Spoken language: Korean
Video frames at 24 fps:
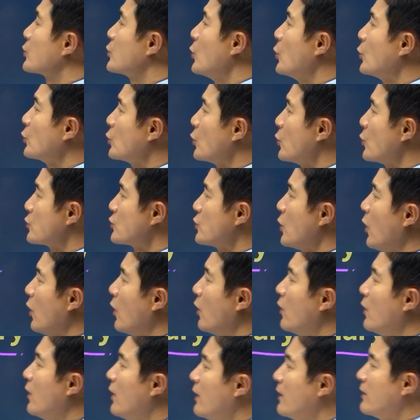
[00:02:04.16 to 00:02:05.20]

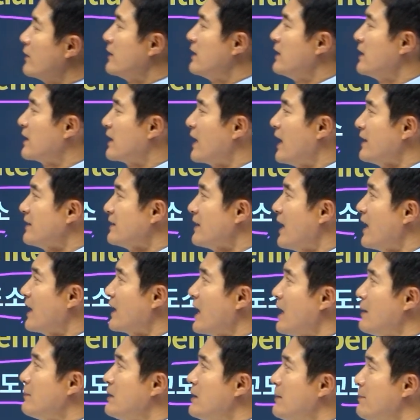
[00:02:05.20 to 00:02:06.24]
교도소 네가
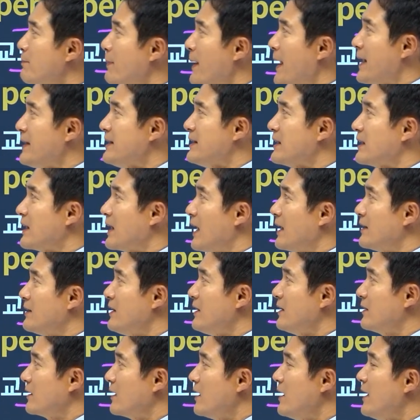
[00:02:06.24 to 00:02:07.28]
사람을
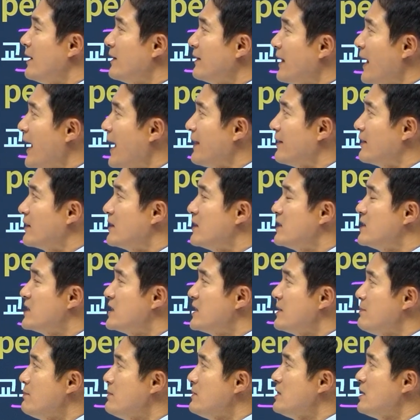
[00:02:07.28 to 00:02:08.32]
패니까는 10,
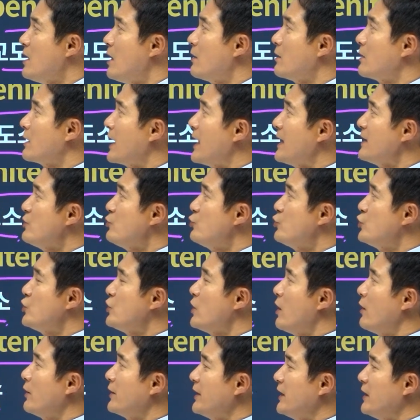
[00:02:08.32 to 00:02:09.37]
10년간
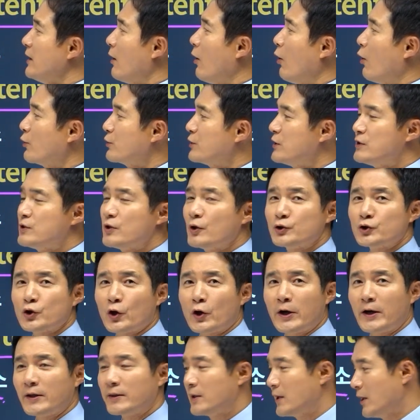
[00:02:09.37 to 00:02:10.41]
쉬어리 어디서
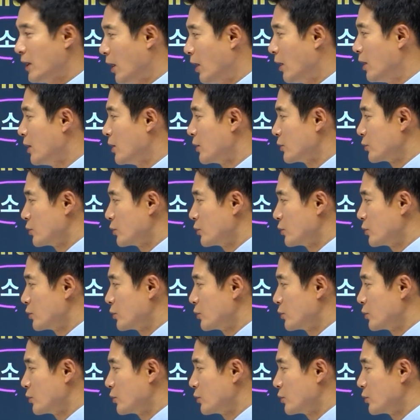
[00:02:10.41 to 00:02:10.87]
쉬어야 돼요?